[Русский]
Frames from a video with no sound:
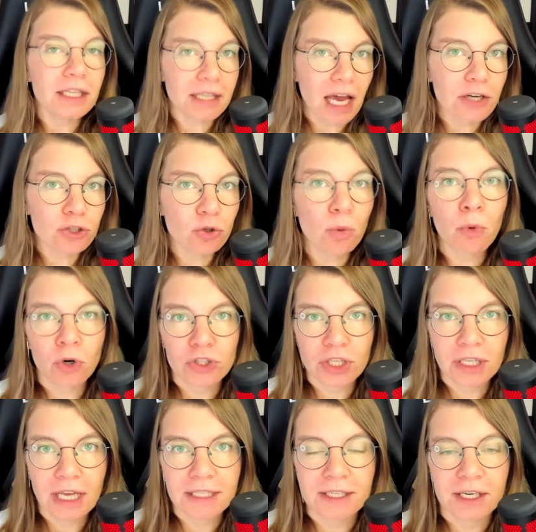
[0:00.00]
так что можно
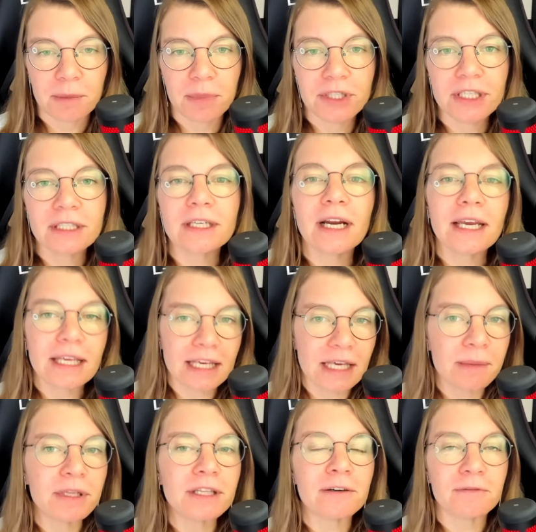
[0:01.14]
найти репетитора
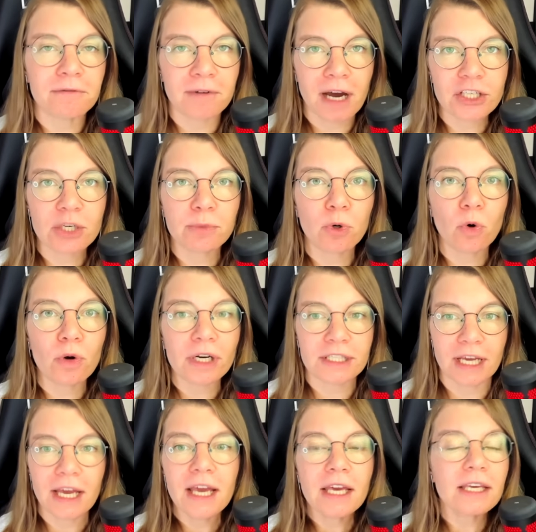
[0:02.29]
именно в вашем
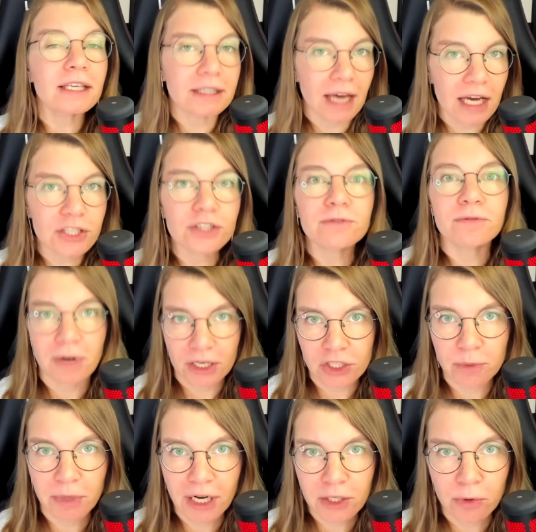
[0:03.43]
городе и даже в
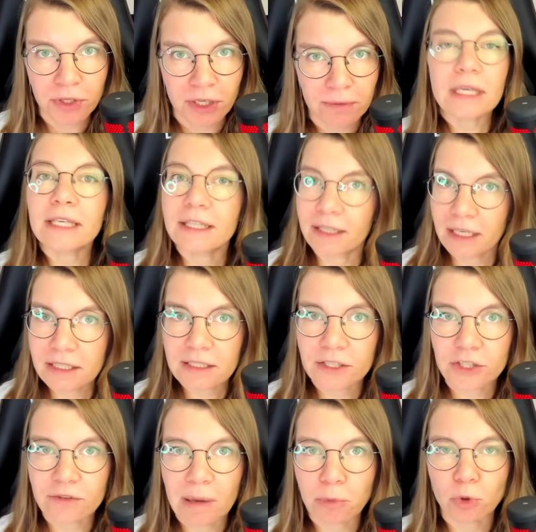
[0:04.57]
вашем районе. Если
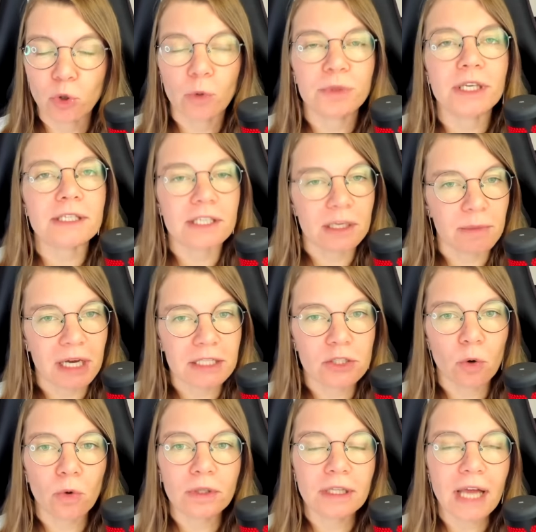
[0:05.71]
же вам удобнее заниматься
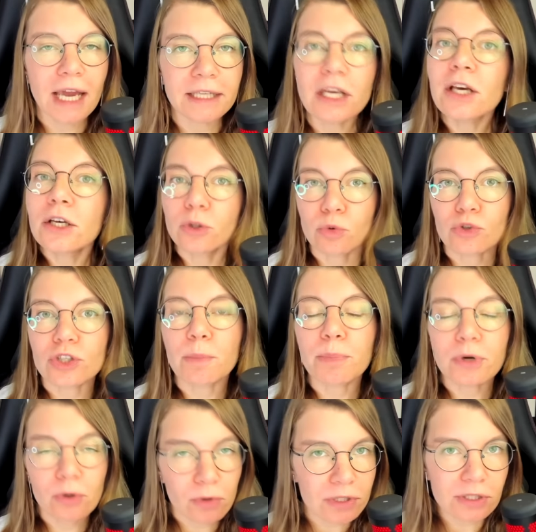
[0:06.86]
онлайн, нужно
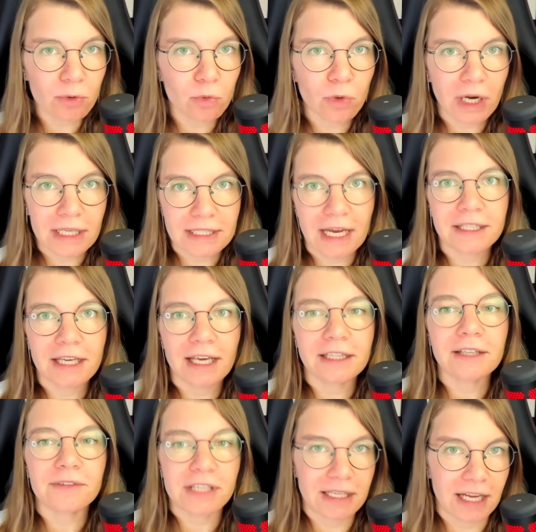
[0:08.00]
просто указать это
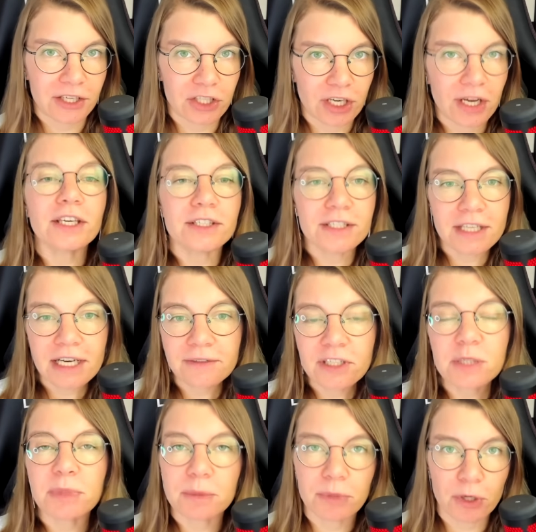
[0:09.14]
в задаче, и сервис
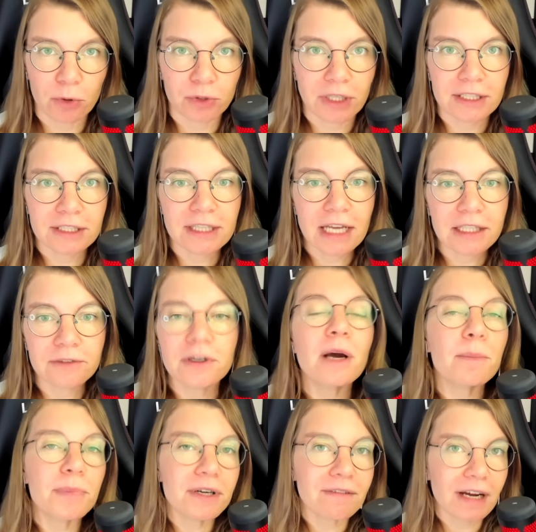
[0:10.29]
подберет кандидатов,
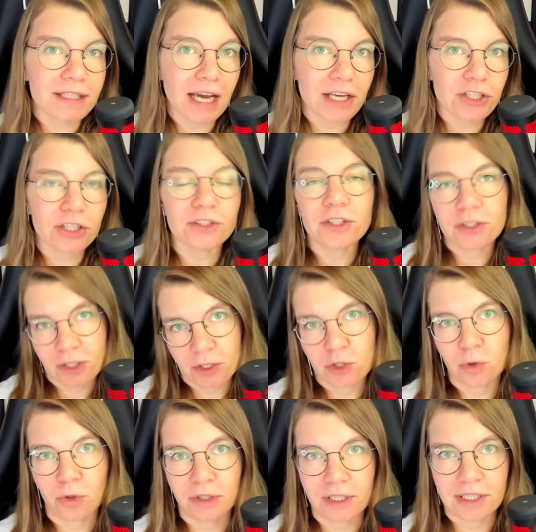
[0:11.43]
проводящих
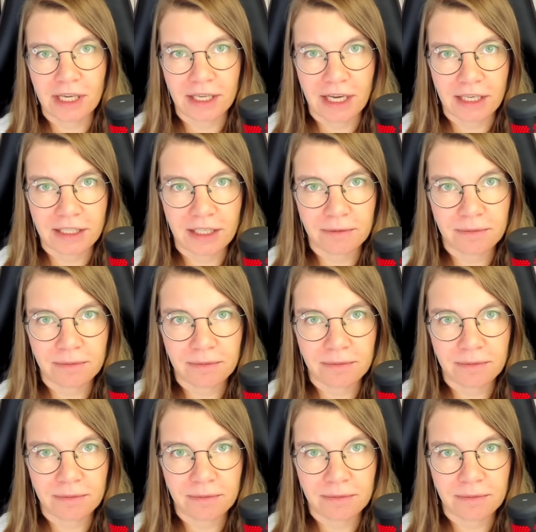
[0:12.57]
дистанционные занятия.